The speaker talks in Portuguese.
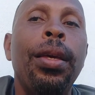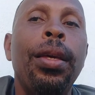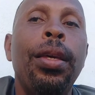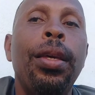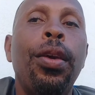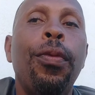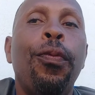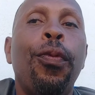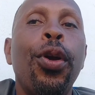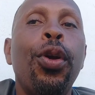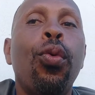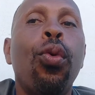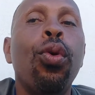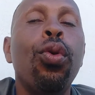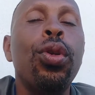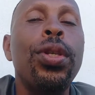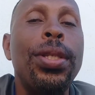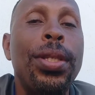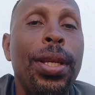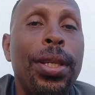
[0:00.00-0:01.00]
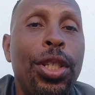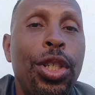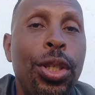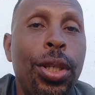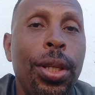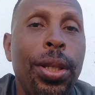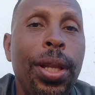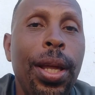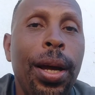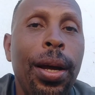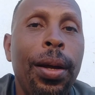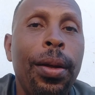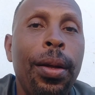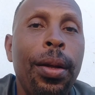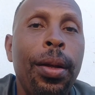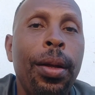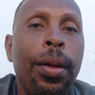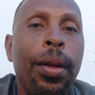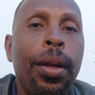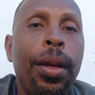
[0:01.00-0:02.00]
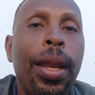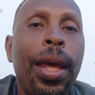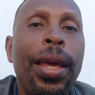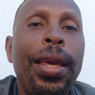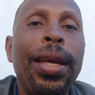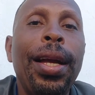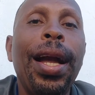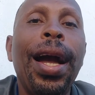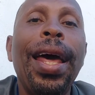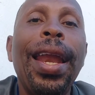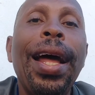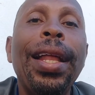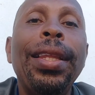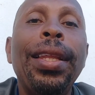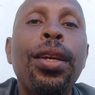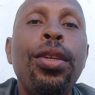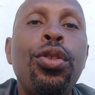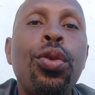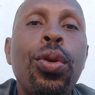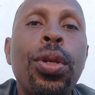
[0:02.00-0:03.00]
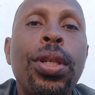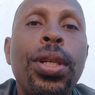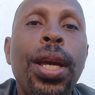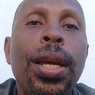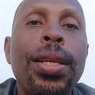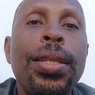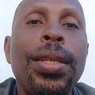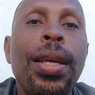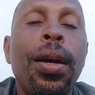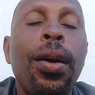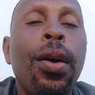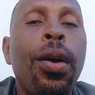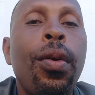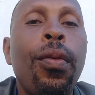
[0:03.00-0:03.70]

que foi concedida né, em caráter de urgência,